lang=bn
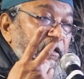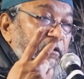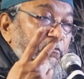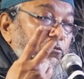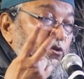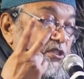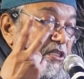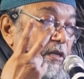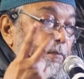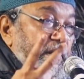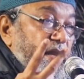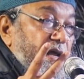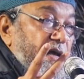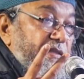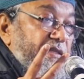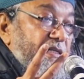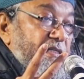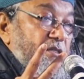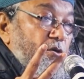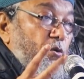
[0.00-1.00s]
মুসলিমের
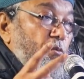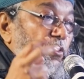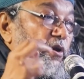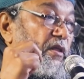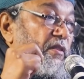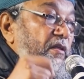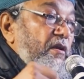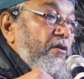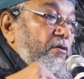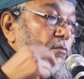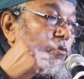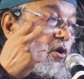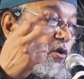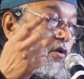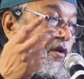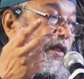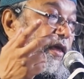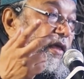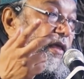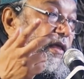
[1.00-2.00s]
হাদিস ওমর আদিল
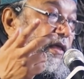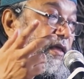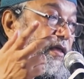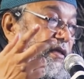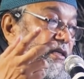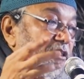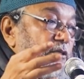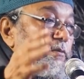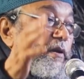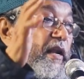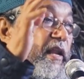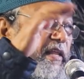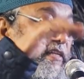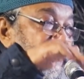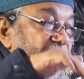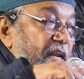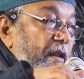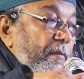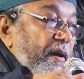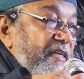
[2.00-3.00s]
বর্ণনায় জিবরাল
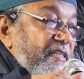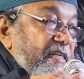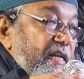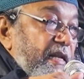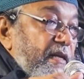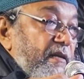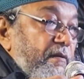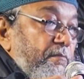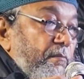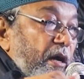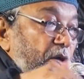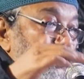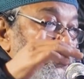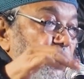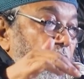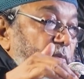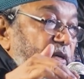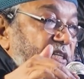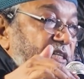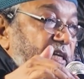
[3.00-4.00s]
সাল্লাম আসলেন
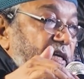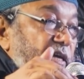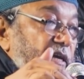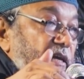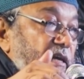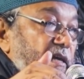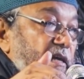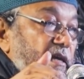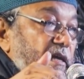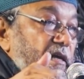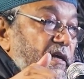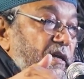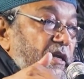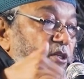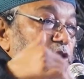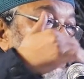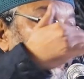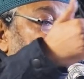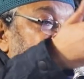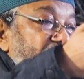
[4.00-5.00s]
মানুষের বেশে
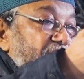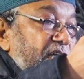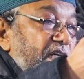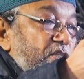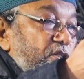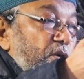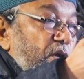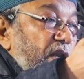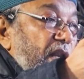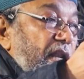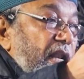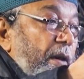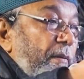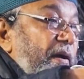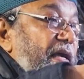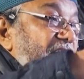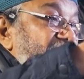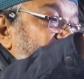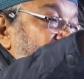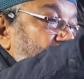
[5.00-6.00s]
রসুলকে জিজ্ঞেস করলেন
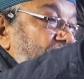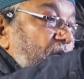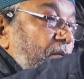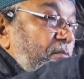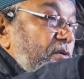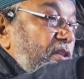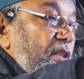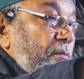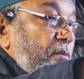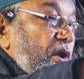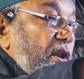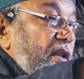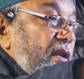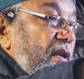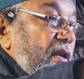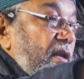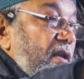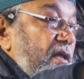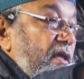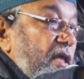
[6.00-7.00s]
আমাকে ইসলাম সম্বন্ধে বলেন
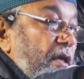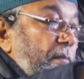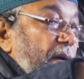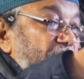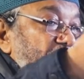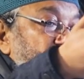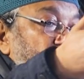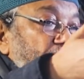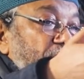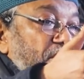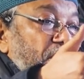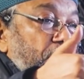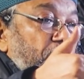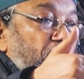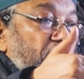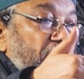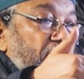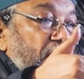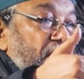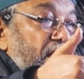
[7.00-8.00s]
ইমান সম্বন্ধে
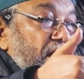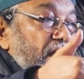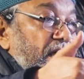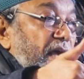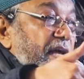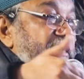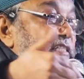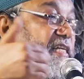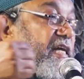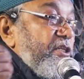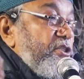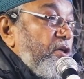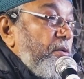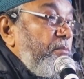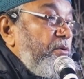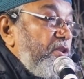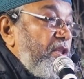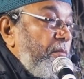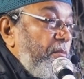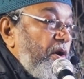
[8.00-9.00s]
বলেন এহসান
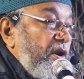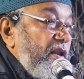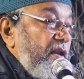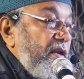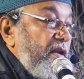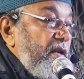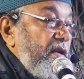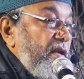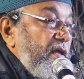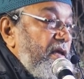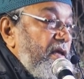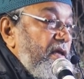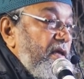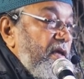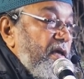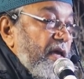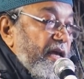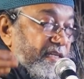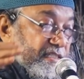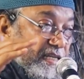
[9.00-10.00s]
সম্বন্ধে বলেন
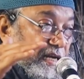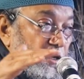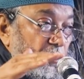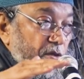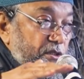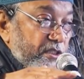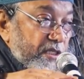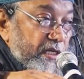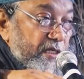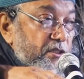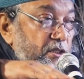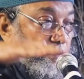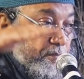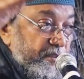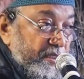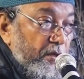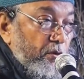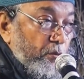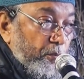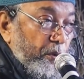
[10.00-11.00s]
এহসানটা হচ্ছে
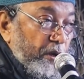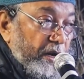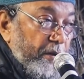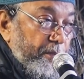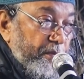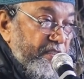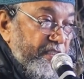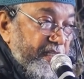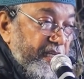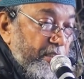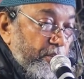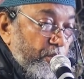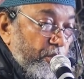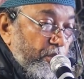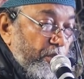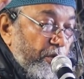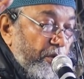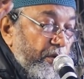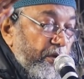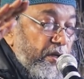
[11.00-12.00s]
সবচেয়ে উপরের স্টেজ
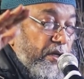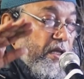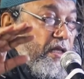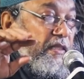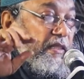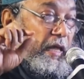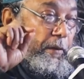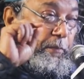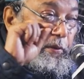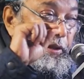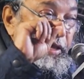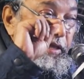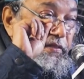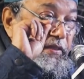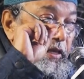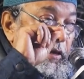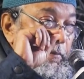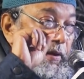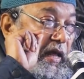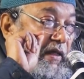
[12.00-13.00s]
যদিও তারপরে এখান
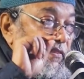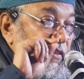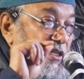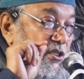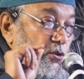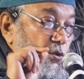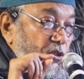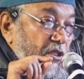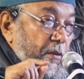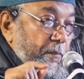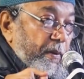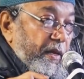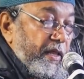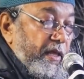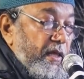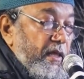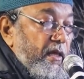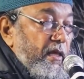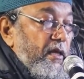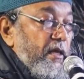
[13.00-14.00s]
থেকে আমরা আন্দাজ করতে পারি
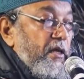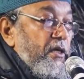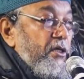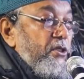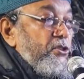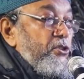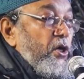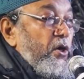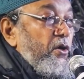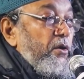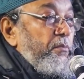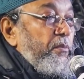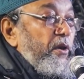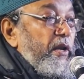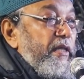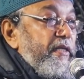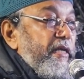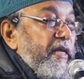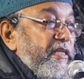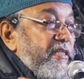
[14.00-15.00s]
যখন
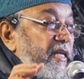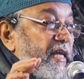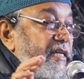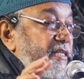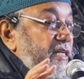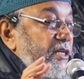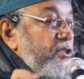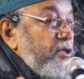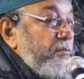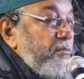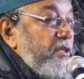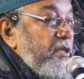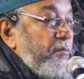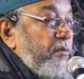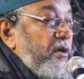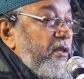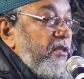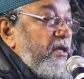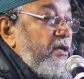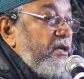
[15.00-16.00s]
বললেন যে এহসান সম্বন্ধে
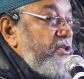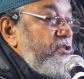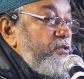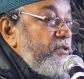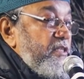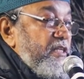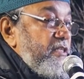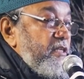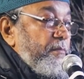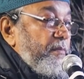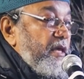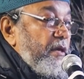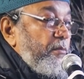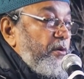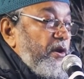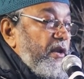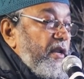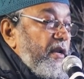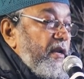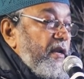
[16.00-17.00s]
বলেন তখন রসুল আসলাম কি
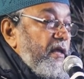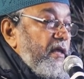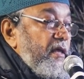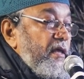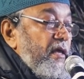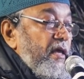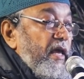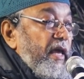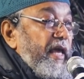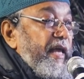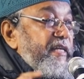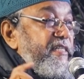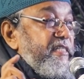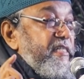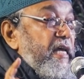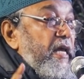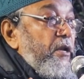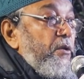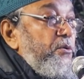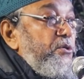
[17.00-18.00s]
বললেন
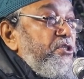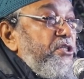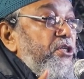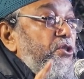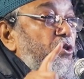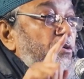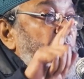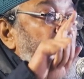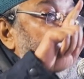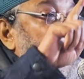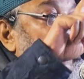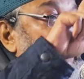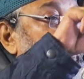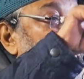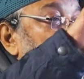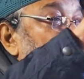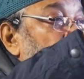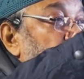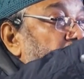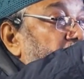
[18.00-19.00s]
এহসান হচ্ছে তুমি
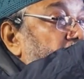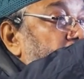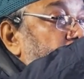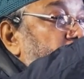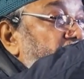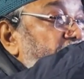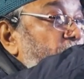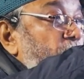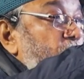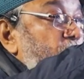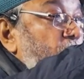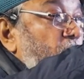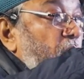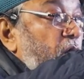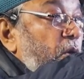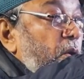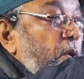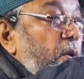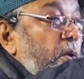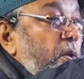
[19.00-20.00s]
এমনভাবে ইবাদত
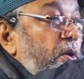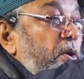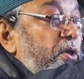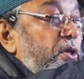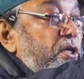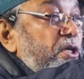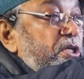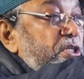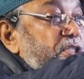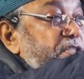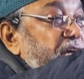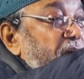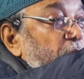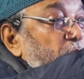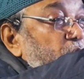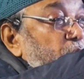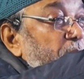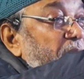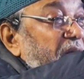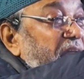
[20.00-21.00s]
করো যেন
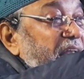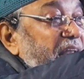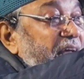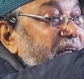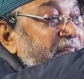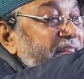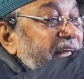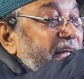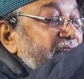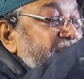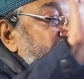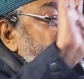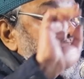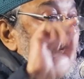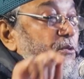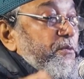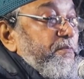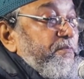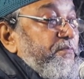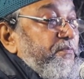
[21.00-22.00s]
তুমি আল্লাহকে
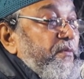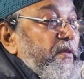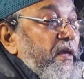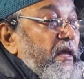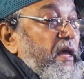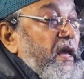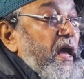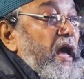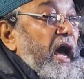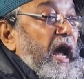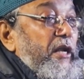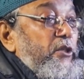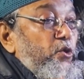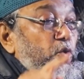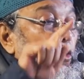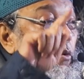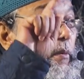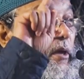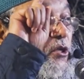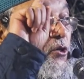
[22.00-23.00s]
দেখতেছো আর
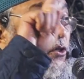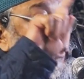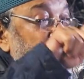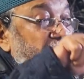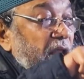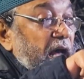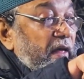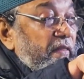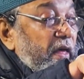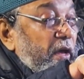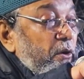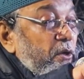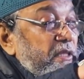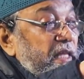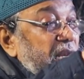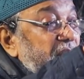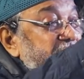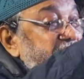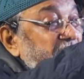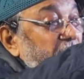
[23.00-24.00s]
তুমি যদি না দেখো
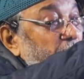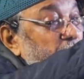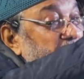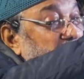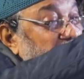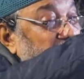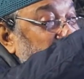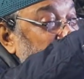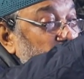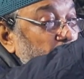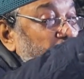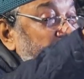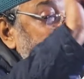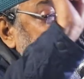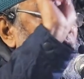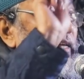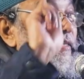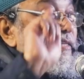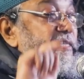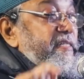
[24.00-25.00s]
তাহলে জানো যে আল্লাহ তোমাকে
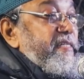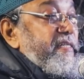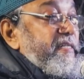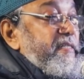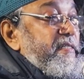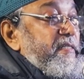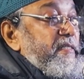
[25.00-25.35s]
দেখতেছেন